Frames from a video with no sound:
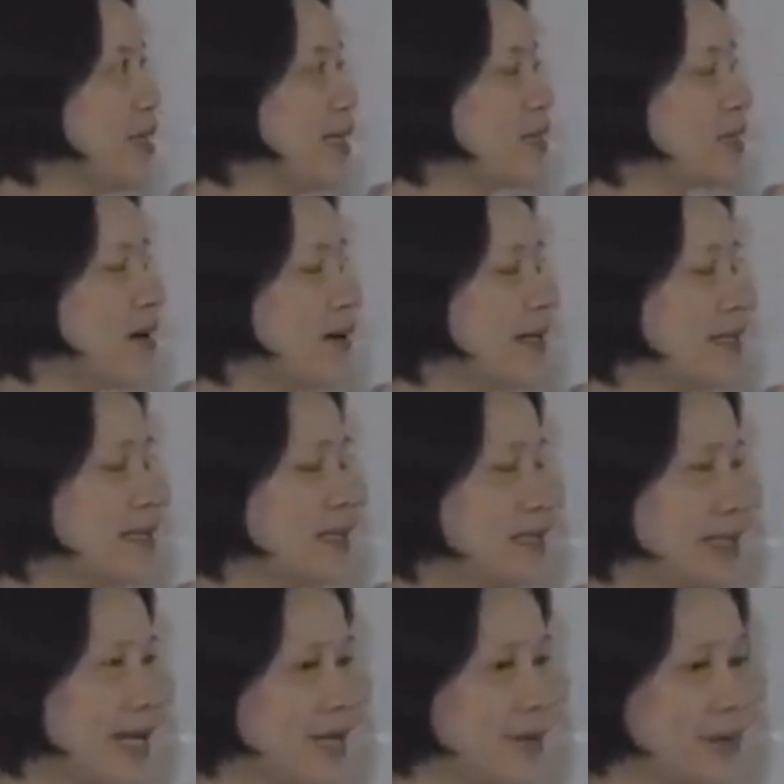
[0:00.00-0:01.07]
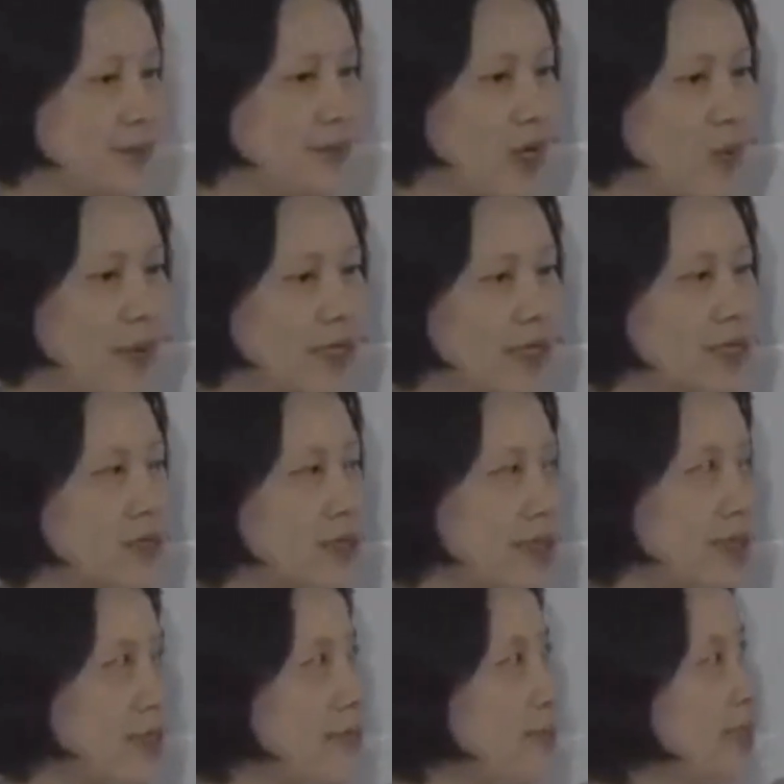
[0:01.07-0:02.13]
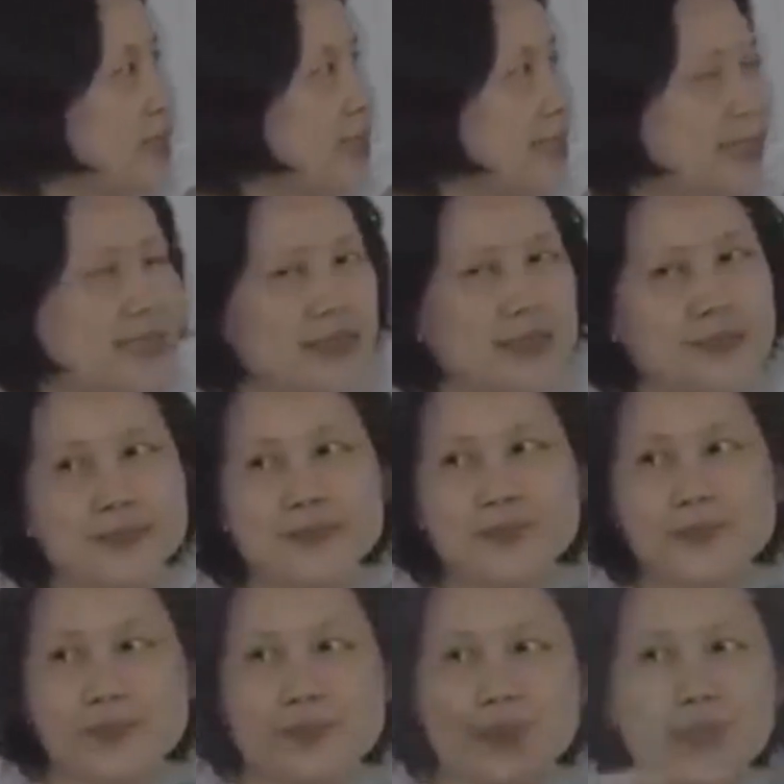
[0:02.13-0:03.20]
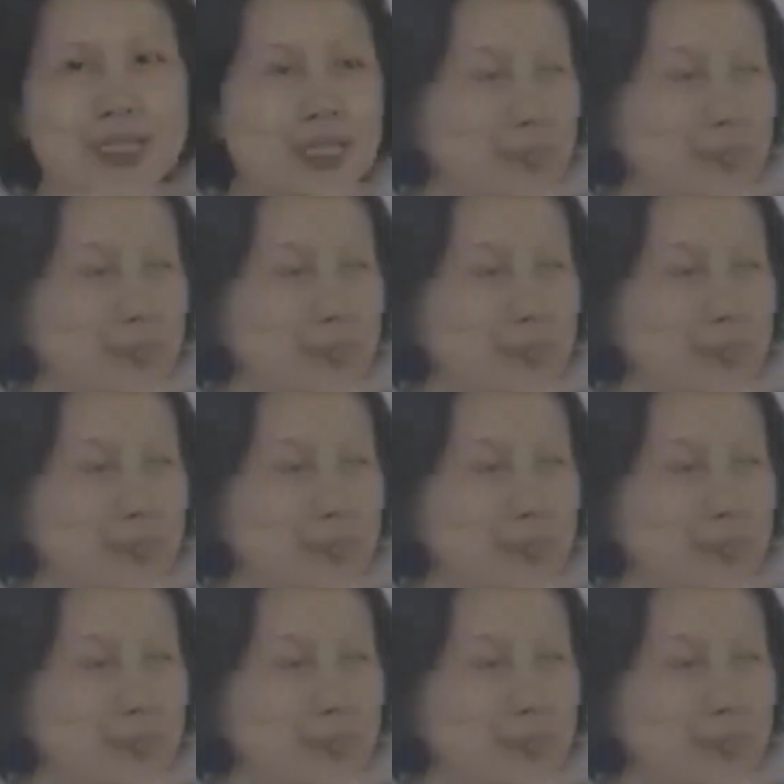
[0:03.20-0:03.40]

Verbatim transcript: แล้วตอนเดินเนี่ยเราไม่เคยไม่เคยเดินเดิ